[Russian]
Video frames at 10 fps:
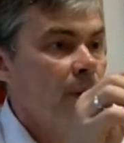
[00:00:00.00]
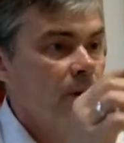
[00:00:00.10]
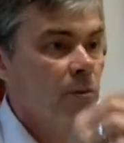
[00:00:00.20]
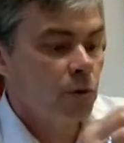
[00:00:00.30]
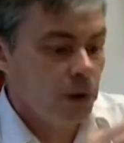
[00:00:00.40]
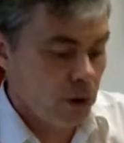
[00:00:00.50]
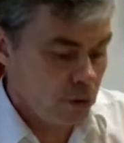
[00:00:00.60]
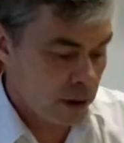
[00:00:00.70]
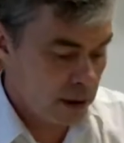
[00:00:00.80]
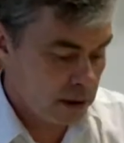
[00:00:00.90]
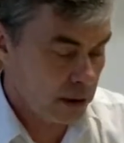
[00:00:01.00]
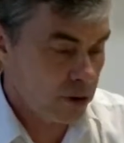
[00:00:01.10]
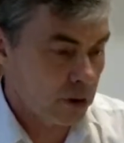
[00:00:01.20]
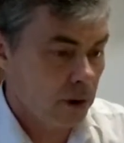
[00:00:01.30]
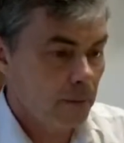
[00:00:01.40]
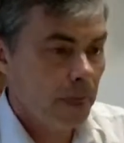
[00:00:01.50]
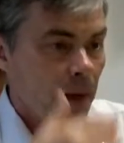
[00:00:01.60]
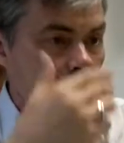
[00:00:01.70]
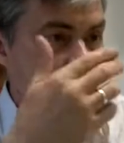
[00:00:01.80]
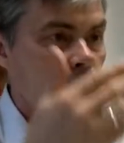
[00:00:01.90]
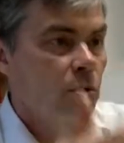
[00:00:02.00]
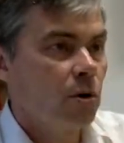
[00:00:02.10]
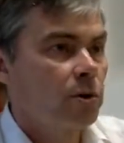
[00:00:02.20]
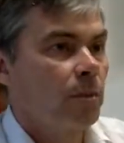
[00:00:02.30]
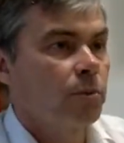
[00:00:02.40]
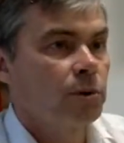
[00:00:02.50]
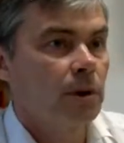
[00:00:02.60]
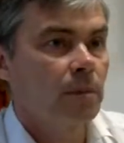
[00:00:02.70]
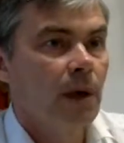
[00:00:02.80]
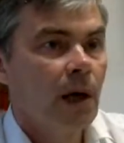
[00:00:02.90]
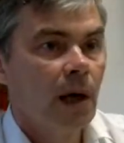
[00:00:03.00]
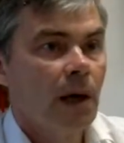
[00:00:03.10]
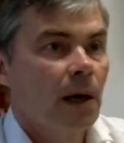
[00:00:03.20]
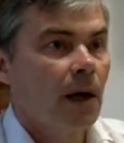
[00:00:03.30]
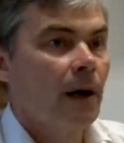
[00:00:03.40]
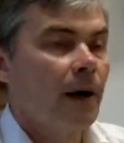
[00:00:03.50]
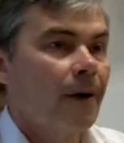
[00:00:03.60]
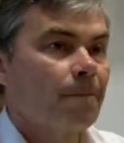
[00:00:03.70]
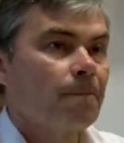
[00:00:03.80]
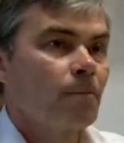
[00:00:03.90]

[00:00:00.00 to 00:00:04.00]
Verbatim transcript: Поэтому у них уже, если идет глагол, допустим, э,